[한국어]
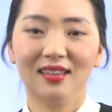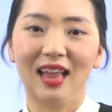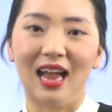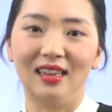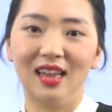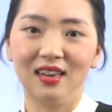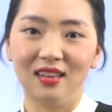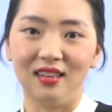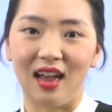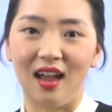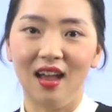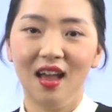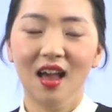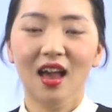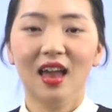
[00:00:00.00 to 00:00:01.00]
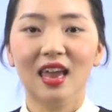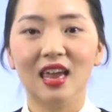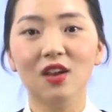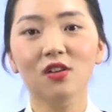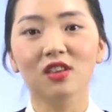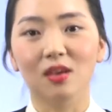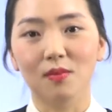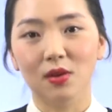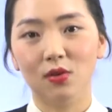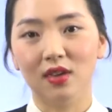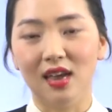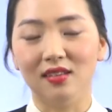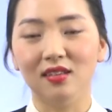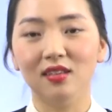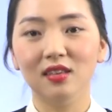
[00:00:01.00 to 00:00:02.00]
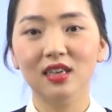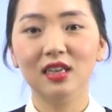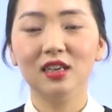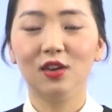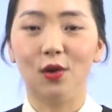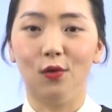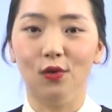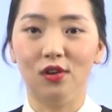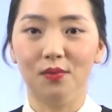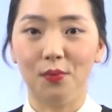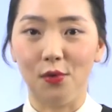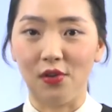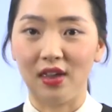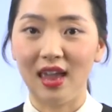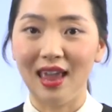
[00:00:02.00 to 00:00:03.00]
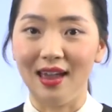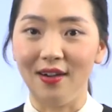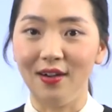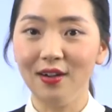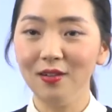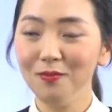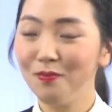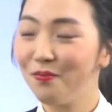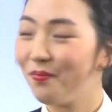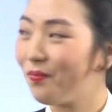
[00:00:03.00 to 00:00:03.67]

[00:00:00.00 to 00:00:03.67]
다다른다 이런 의미로 get이 쓰이는 경우를 볼게요.